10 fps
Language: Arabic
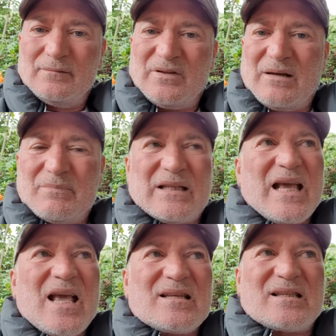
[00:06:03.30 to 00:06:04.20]
فهمت
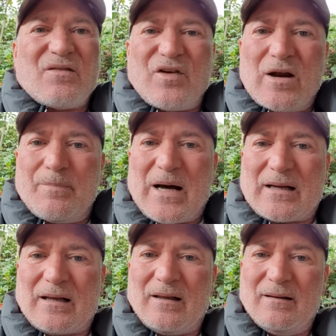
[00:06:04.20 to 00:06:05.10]
يزي فيه
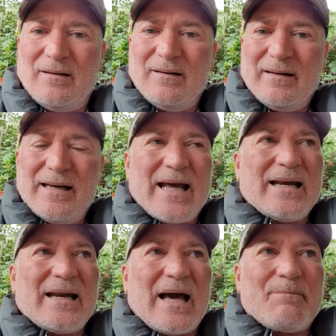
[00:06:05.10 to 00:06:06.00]
البركة
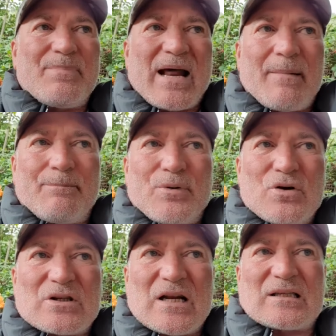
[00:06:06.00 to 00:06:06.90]
لاني نحب نعم
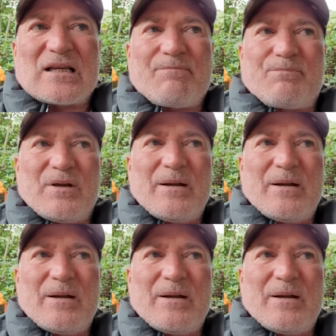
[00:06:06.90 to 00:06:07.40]
بوز للزب